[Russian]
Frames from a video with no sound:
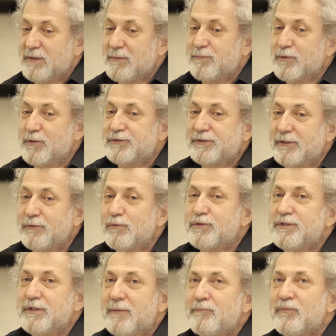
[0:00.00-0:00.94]
Им просто
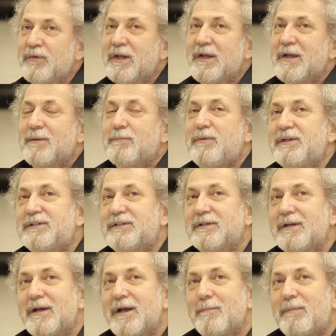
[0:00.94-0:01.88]
нужно
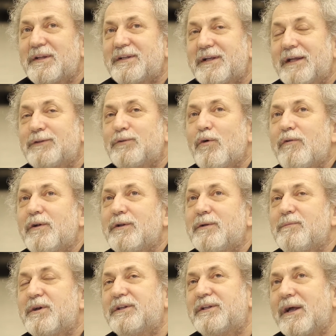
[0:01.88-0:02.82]
быть
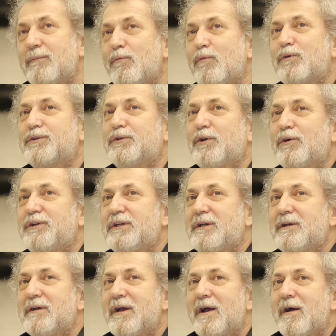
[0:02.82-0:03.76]
подготовленным к тому, что
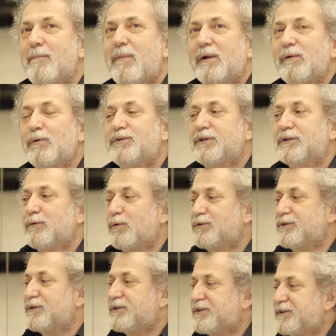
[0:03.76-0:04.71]
они получит
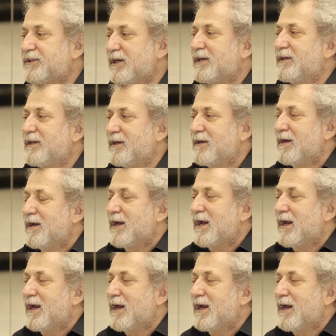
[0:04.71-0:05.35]
очень сильный,